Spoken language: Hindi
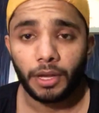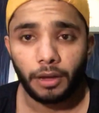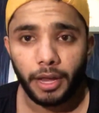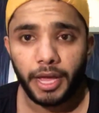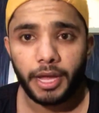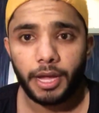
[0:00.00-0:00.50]

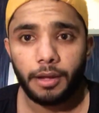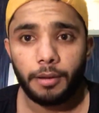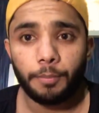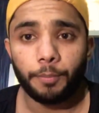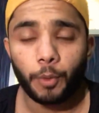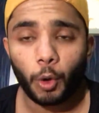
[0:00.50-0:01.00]
लेकिन
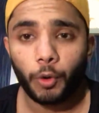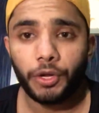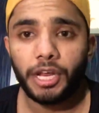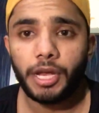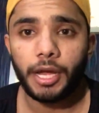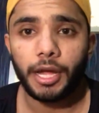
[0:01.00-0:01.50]

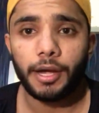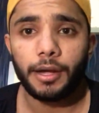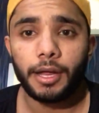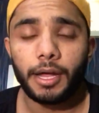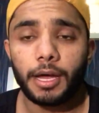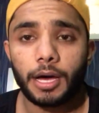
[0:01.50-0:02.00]
प्रोटीन
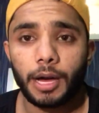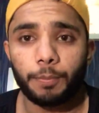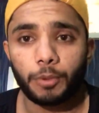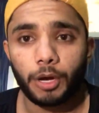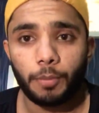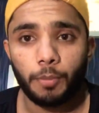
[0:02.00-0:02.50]
इनटेक
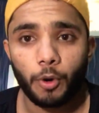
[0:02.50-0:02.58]
आपका